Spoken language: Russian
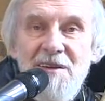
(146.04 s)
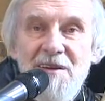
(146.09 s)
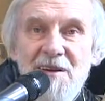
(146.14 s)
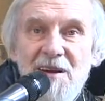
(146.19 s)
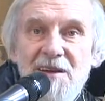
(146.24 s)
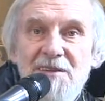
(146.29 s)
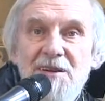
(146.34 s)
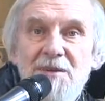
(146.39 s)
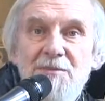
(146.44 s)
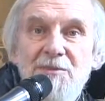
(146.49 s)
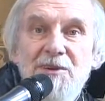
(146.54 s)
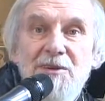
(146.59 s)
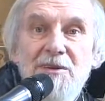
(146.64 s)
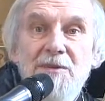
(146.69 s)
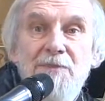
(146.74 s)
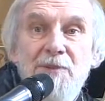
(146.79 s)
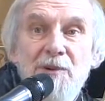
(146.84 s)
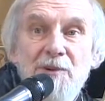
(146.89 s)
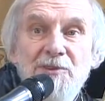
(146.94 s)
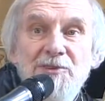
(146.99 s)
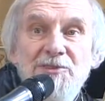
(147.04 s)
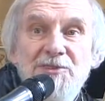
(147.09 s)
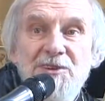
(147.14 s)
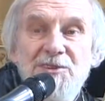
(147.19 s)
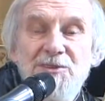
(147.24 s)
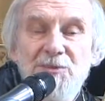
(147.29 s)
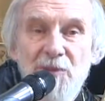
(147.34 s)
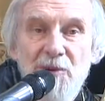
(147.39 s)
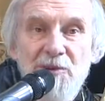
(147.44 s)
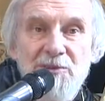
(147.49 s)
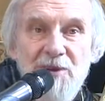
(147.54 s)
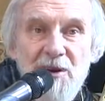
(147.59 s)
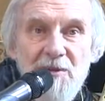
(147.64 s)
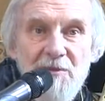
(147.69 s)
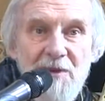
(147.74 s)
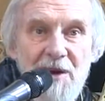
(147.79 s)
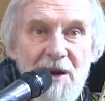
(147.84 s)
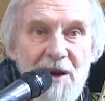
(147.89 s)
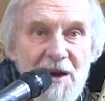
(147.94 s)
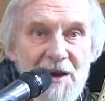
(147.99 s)
и когда мы не просто
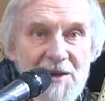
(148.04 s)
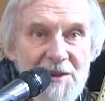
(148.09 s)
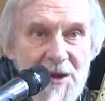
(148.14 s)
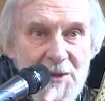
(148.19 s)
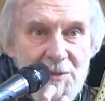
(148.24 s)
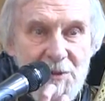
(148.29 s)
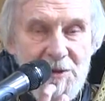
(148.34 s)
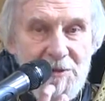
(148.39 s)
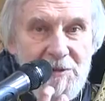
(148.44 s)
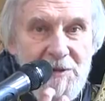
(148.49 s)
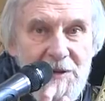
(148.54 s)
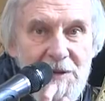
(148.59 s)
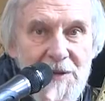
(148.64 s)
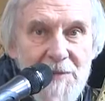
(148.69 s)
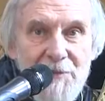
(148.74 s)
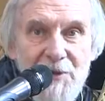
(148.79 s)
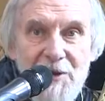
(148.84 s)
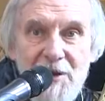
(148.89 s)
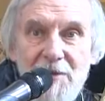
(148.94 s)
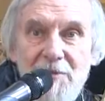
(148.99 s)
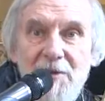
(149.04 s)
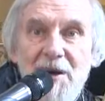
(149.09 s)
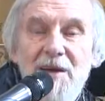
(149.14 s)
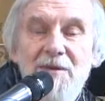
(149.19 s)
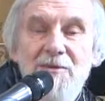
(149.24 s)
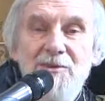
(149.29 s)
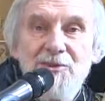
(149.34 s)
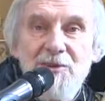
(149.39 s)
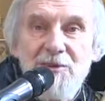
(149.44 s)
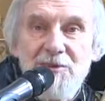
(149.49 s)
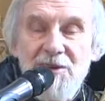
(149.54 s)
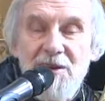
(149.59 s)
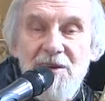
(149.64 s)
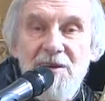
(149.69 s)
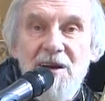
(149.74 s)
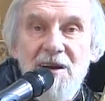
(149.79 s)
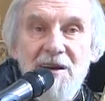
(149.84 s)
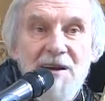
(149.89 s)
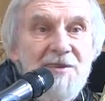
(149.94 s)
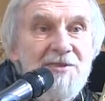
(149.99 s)
смотрим, а когда мы понимаем, что
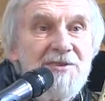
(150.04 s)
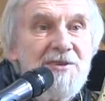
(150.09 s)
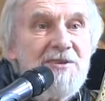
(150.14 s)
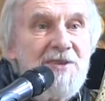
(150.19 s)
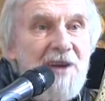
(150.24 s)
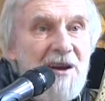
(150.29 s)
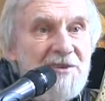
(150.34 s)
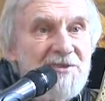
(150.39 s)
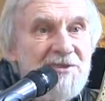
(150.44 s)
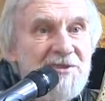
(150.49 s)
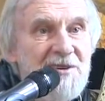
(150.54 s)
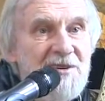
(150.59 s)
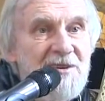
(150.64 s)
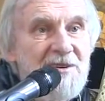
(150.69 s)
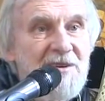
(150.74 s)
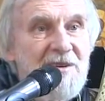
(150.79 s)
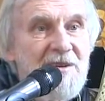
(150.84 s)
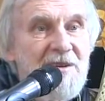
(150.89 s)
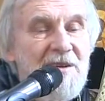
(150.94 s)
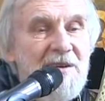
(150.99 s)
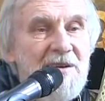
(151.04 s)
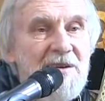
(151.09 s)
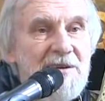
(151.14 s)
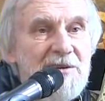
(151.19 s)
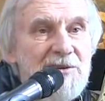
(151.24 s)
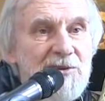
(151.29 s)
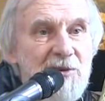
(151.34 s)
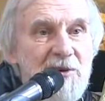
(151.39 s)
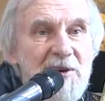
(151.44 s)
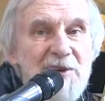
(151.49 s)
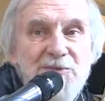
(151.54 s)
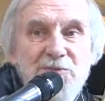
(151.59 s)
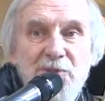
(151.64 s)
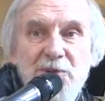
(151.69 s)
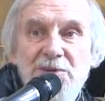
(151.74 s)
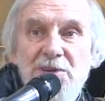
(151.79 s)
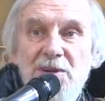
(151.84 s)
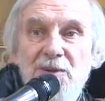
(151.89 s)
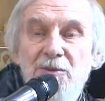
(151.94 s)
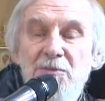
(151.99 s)
это ради нас, что
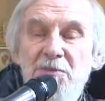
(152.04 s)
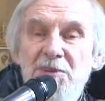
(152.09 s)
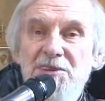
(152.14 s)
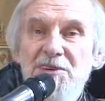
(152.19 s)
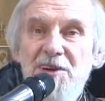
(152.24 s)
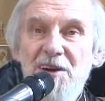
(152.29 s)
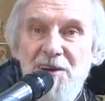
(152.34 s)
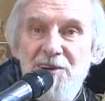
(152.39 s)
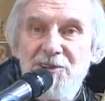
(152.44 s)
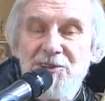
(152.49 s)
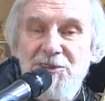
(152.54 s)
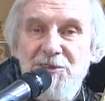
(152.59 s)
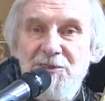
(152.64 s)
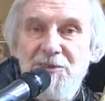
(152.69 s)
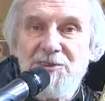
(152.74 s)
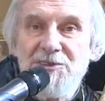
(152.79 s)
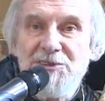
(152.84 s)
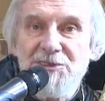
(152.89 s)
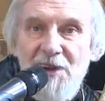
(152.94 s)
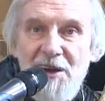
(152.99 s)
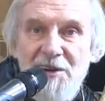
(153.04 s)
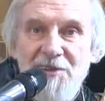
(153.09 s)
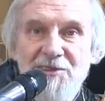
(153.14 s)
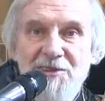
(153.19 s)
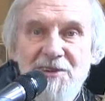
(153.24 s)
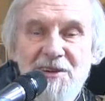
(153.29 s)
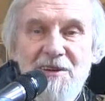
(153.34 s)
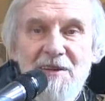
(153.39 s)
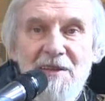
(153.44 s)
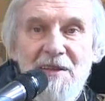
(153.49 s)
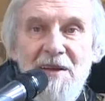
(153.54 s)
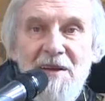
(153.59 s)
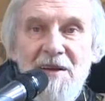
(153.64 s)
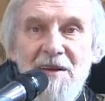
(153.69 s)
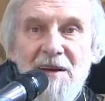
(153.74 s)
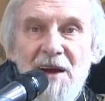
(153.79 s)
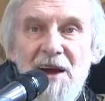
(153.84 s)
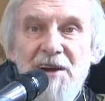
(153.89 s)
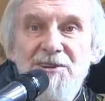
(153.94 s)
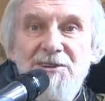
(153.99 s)
Господь любит каждого из нас,
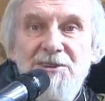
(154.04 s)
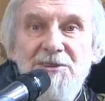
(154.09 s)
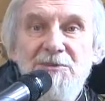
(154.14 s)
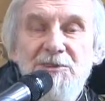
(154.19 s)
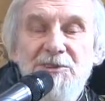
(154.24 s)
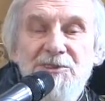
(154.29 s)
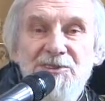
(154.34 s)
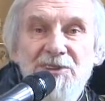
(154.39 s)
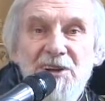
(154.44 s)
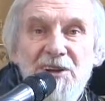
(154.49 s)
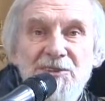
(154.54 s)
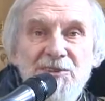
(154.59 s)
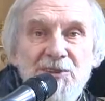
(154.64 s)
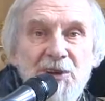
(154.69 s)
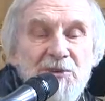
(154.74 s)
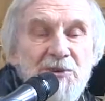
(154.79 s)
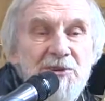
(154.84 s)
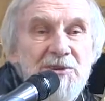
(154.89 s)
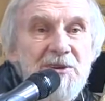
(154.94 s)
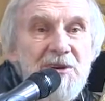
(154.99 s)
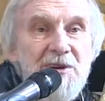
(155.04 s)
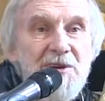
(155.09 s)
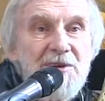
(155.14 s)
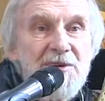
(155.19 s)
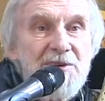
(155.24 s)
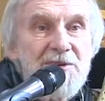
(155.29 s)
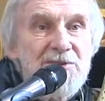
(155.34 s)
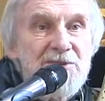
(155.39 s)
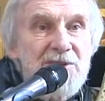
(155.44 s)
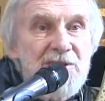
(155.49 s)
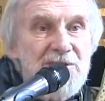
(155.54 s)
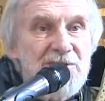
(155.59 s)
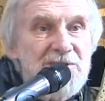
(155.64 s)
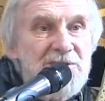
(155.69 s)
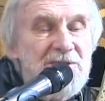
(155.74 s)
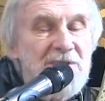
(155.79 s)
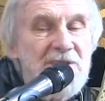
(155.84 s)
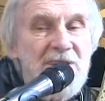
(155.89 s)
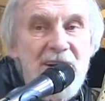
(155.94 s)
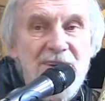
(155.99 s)
каждому из нас дает
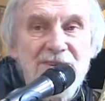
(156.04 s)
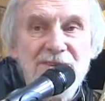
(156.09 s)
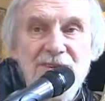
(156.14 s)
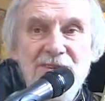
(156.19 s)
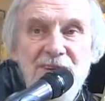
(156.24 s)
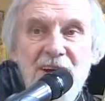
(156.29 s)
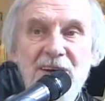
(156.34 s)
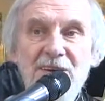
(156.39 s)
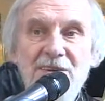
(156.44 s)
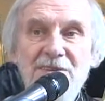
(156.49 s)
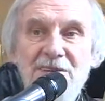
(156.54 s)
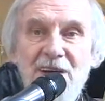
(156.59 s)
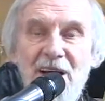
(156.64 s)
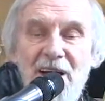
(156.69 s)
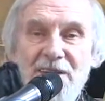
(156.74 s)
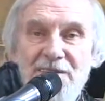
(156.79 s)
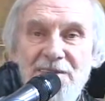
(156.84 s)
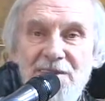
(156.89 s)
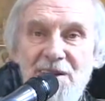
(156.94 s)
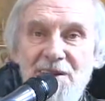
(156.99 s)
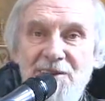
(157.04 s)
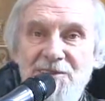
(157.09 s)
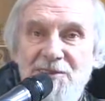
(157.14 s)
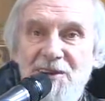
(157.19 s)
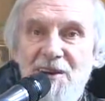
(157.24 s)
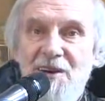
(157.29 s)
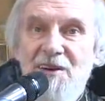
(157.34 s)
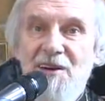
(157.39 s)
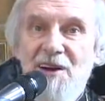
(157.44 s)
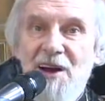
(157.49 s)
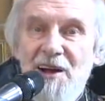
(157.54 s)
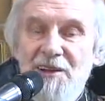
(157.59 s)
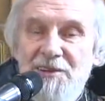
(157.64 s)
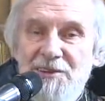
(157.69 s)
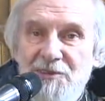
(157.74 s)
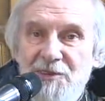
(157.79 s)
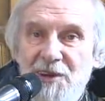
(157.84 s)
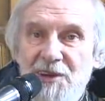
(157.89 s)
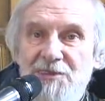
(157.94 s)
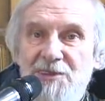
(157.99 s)
жизнь и ожидает от нас
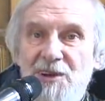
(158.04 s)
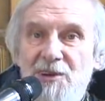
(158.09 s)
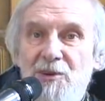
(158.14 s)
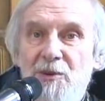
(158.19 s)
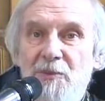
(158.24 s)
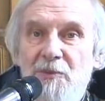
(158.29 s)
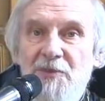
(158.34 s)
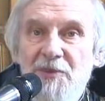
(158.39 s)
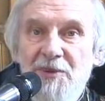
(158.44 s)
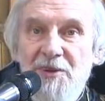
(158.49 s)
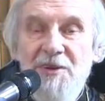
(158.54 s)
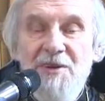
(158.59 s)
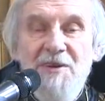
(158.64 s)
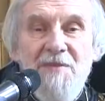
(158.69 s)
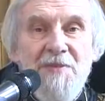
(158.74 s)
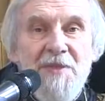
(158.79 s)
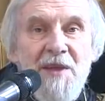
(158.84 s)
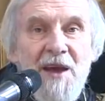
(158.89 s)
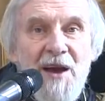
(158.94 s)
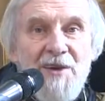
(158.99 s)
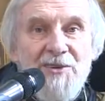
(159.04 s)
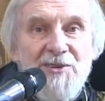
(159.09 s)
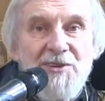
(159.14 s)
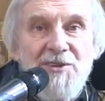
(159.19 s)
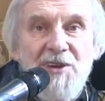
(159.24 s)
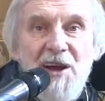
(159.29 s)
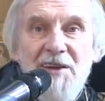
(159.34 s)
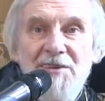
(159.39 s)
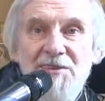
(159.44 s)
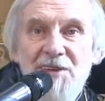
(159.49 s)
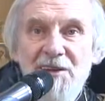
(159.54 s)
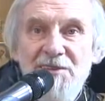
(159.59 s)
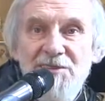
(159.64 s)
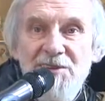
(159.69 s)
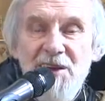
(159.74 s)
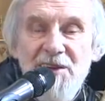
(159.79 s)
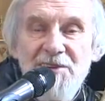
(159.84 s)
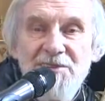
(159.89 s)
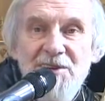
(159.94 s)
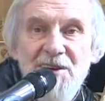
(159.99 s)
ответа любви, ожидает
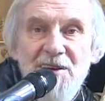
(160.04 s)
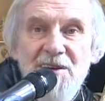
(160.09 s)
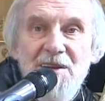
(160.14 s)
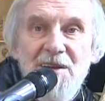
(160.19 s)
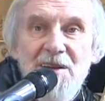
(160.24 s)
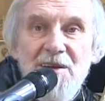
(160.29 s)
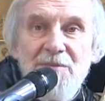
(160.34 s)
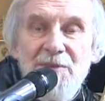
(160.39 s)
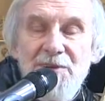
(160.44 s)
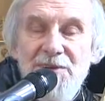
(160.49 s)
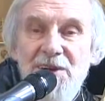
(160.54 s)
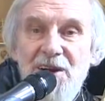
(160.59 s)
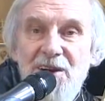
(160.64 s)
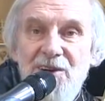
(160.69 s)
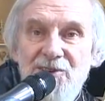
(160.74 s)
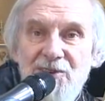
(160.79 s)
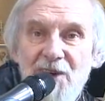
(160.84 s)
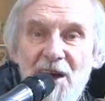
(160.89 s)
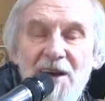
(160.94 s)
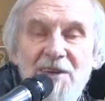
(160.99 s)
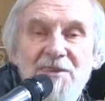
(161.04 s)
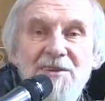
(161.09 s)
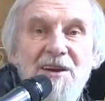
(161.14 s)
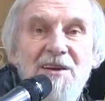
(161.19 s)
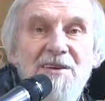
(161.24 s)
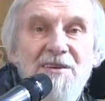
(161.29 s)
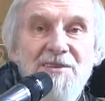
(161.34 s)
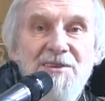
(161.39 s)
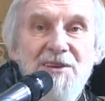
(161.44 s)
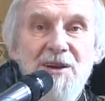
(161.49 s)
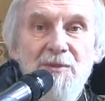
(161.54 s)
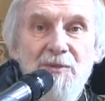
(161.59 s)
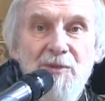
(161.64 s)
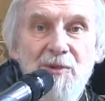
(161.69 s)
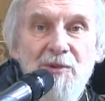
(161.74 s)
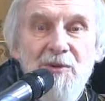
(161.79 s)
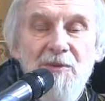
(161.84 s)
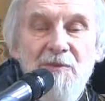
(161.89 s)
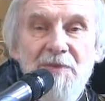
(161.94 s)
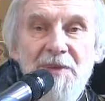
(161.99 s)
от нас подражания
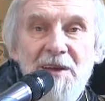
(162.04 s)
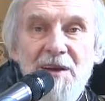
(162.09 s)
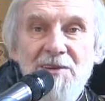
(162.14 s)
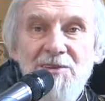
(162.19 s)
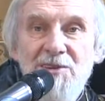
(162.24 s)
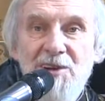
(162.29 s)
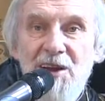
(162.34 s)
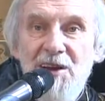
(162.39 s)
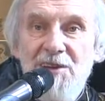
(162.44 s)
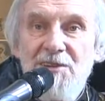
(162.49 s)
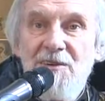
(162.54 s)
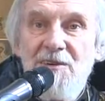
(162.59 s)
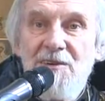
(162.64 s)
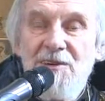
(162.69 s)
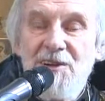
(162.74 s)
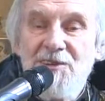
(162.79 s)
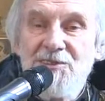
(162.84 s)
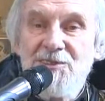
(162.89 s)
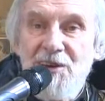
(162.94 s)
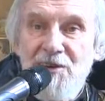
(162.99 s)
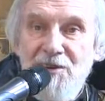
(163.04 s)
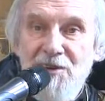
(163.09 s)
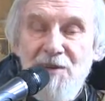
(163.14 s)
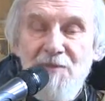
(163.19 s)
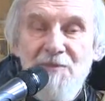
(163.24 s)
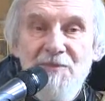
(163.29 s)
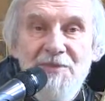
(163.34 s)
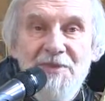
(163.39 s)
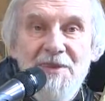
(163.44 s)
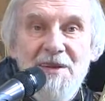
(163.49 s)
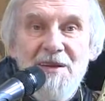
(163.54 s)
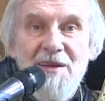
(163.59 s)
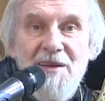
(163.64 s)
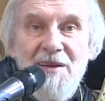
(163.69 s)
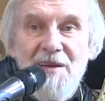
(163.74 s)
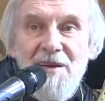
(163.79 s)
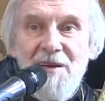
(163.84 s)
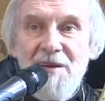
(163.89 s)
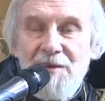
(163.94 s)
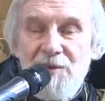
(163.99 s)
Ему, следования за Ним,
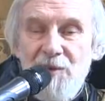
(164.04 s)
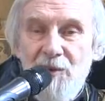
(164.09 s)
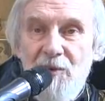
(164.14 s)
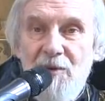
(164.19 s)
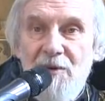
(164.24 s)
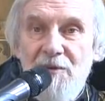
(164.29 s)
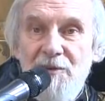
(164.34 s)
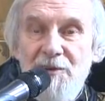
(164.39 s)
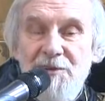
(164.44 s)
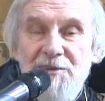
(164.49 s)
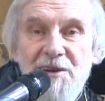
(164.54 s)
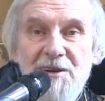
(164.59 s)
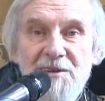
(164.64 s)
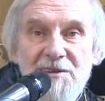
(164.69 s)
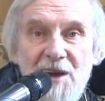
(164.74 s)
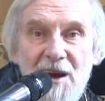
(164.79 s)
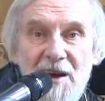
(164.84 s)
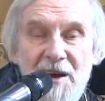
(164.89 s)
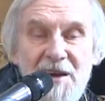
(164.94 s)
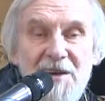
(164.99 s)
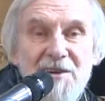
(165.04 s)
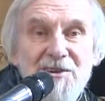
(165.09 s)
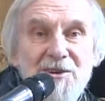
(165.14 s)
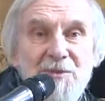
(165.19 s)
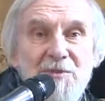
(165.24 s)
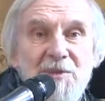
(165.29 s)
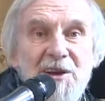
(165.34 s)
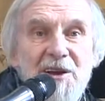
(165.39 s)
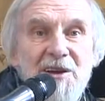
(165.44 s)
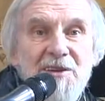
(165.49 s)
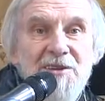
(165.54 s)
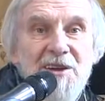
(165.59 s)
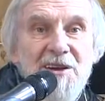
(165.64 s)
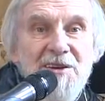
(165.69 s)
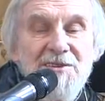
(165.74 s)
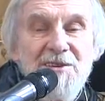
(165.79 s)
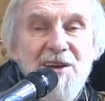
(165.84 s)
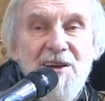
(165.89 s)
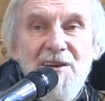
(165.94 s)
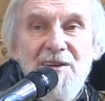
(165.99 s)
то вот такая же
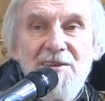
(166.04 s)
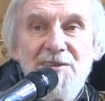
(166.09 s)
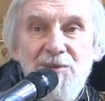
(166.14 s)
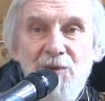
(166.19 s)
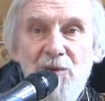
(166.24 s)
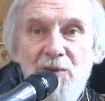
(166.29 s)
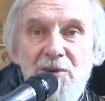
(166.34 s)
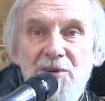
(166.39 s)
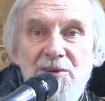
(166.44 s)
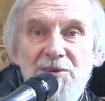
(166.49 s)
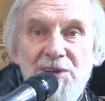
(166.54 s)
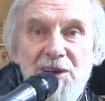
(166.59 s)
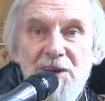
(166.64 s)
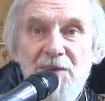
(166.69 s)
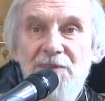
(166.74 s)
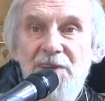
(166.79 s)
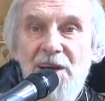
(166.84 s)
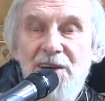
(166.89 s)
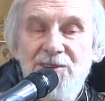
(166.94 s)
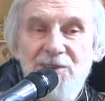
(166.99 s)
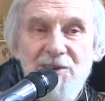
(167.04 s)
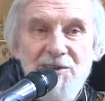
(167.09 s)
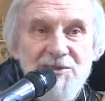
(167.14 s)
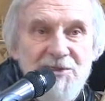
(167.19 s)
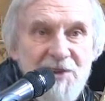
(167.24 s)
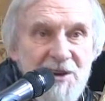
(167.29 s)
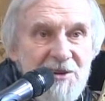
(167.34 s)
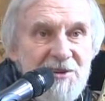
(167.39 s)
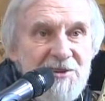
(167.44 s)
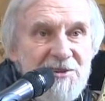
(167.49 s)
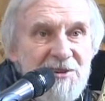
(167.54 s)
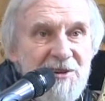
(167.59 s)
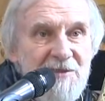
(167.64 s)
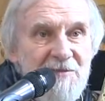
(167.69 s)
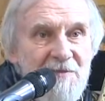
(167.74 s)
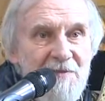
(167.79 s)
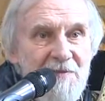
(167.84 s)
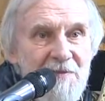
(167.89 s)
благодать сходит и в наше сердце.